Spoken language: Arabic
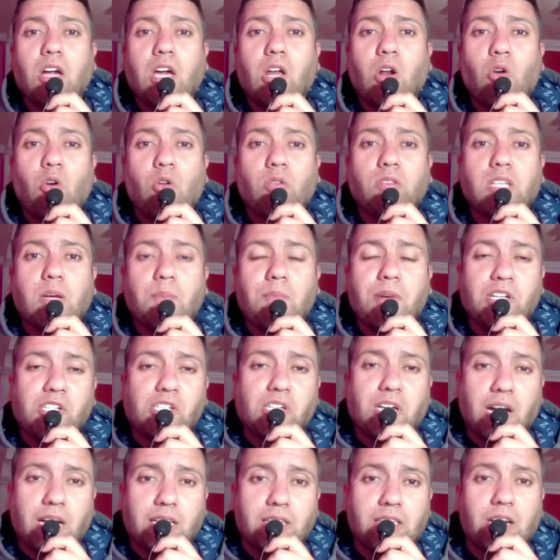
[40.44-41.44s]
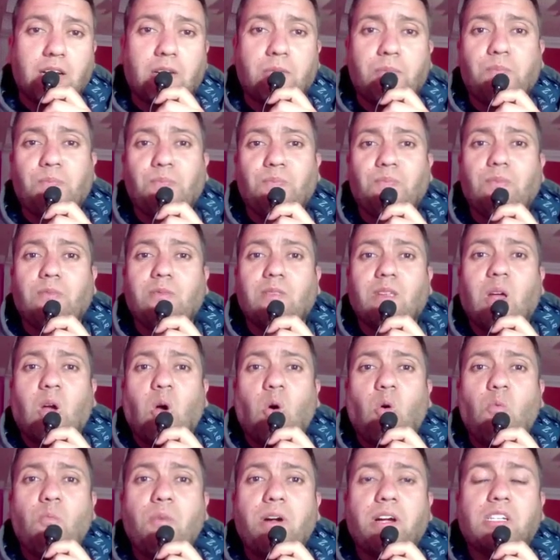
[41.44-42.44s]
قالوا له أنت ماكش كادر
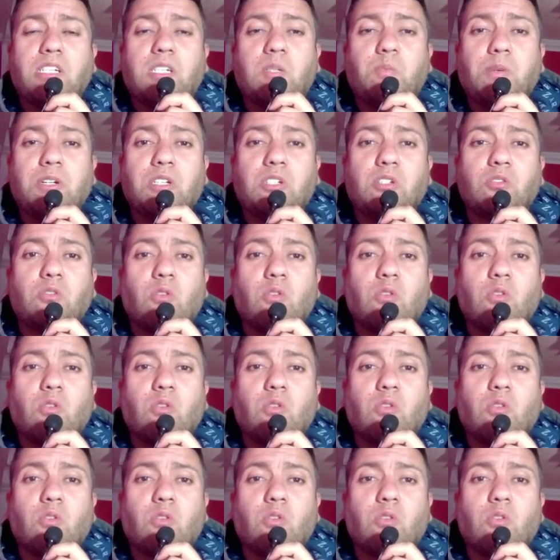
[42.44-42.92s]
وماكش